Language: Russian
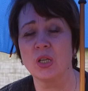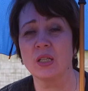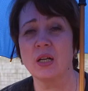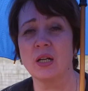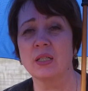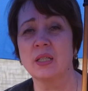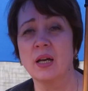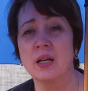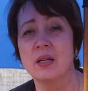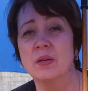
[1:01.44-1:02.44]
тогда,
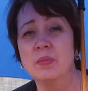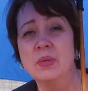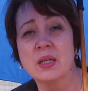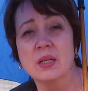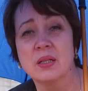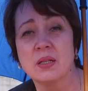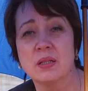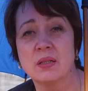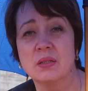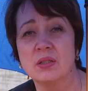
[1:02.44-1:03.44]
когда мы
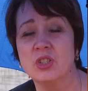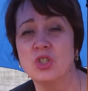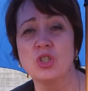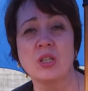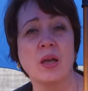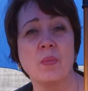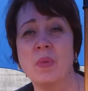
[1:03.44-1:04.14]
считаем